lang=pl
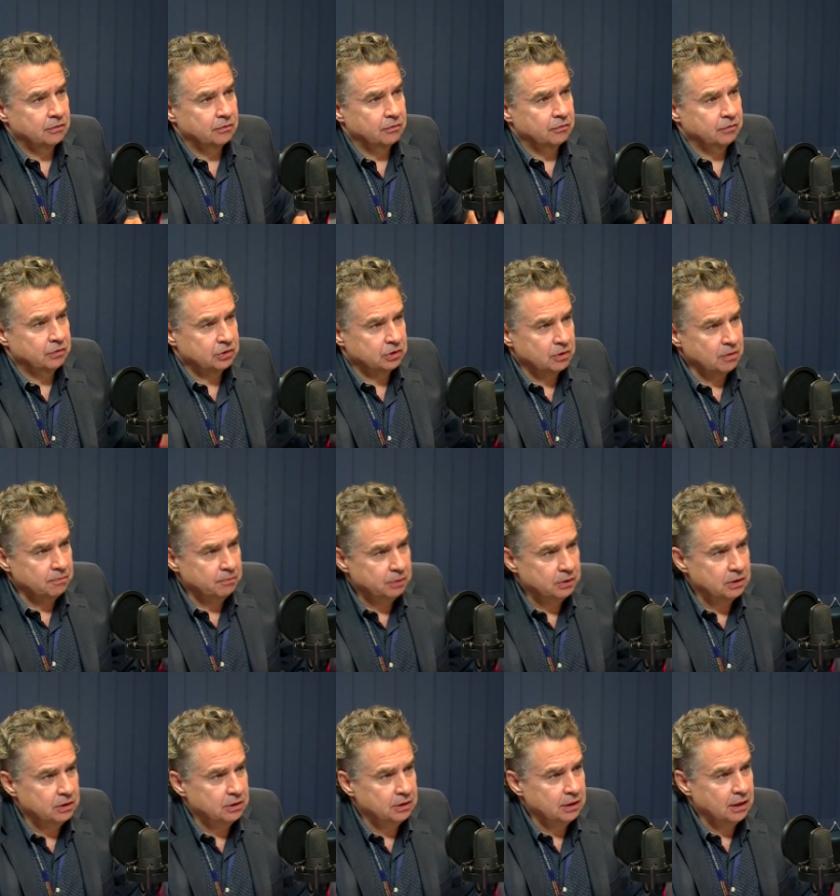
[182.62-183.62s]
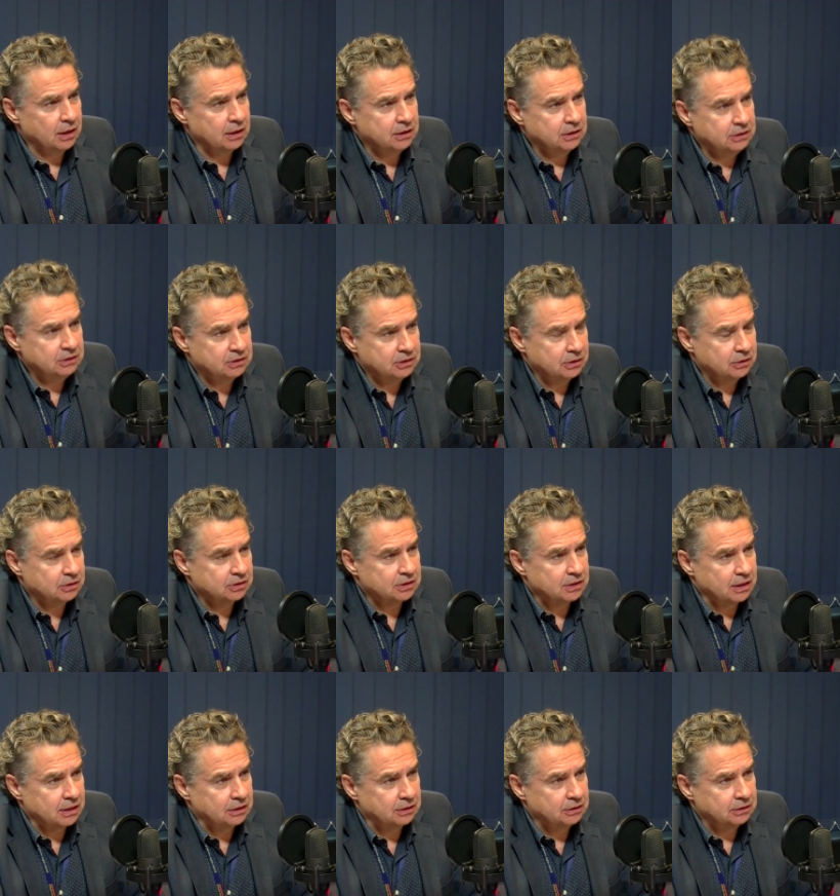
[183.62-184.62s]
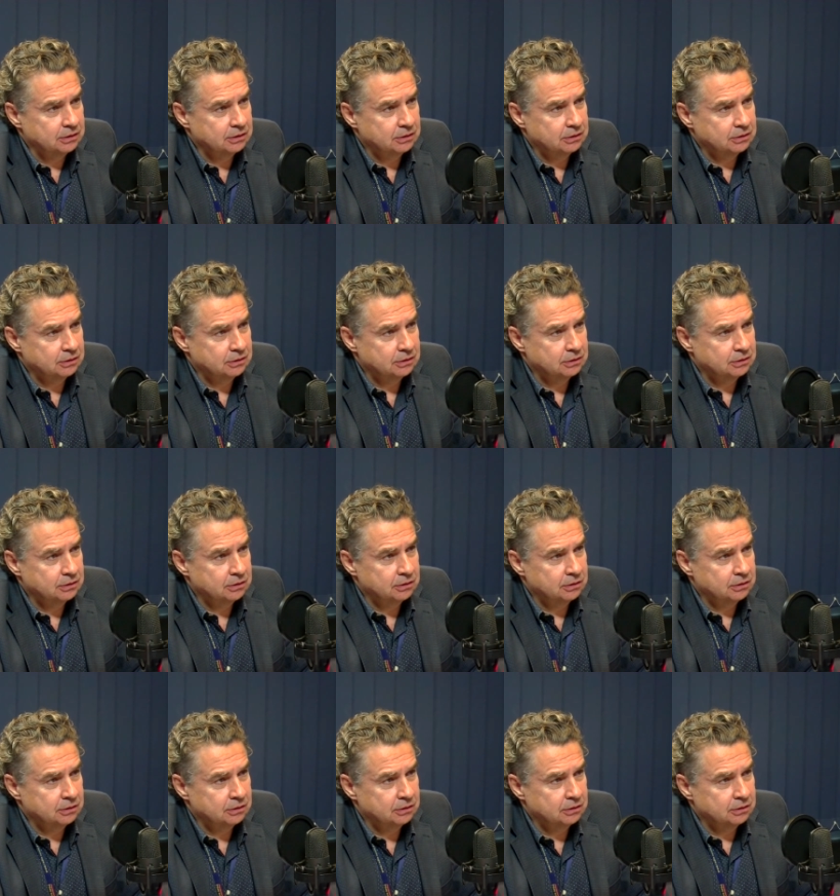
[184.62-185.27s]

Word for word: Wystąpili, ale nic nie dostali. E.